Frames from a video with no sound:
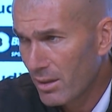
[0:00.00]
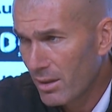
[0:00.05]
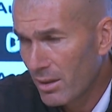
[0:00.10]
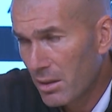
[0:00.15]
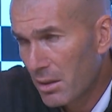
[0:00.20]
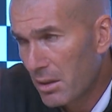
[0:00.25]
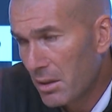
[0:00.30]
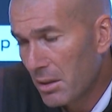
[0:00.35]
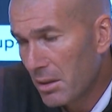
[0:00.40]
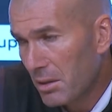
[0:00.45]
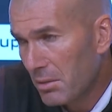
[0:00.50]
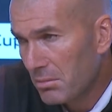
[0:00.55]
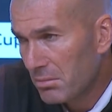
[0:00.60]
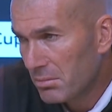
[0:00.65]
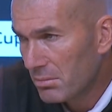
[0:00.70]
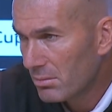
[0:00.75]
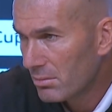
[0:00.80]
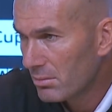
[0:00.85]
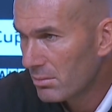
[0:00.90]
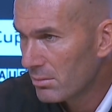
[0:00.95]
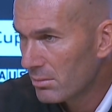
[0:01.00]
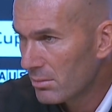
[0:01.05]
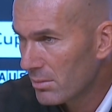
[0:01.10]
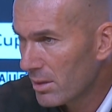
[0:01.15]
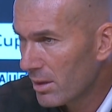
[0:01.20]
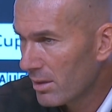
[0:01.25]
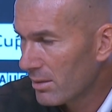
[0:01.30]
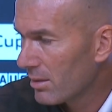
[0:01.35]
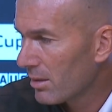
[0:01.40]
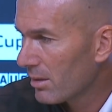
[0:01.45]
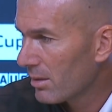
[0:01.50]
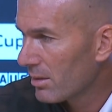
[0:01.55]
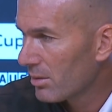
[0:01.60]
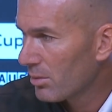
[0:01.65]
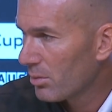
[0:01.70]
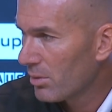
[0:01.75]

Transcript: y, ya está.